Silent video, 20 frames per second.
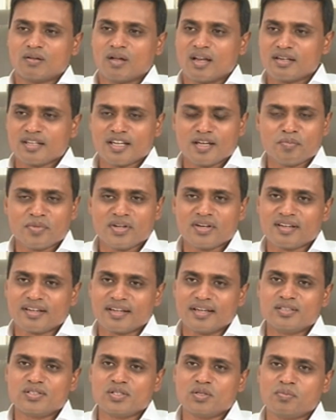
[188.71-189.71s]
అన్యాయమైన
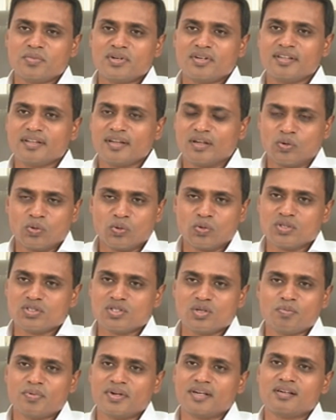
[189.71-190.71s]
కేసులు పెట్టి ఎక్కువ
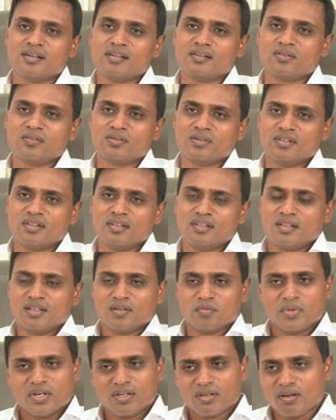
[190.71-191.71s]
రోజులు పెట్టలేరు
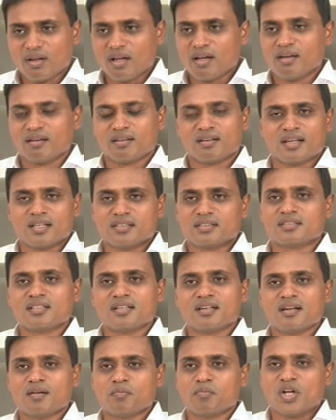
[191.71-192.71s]
బట్
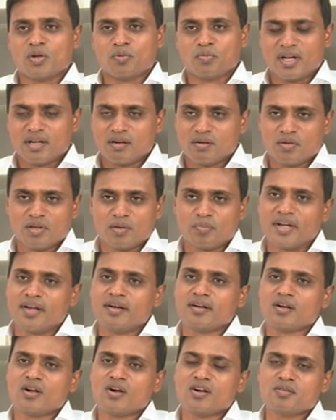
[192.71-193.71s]
ఖచ్చితంగా
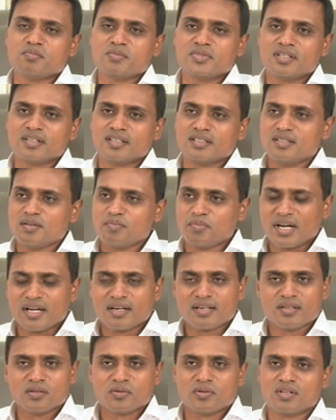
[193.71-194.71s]
బయట రావడం జరిగింది
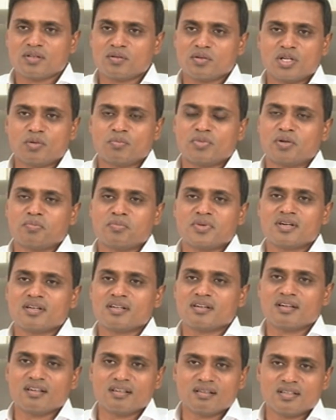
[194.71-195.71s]
పార్టీ కూడా
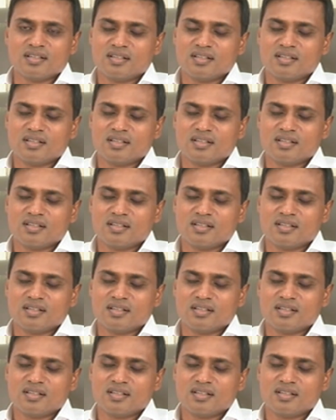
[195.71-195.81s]
బ్రహ్మాండంగా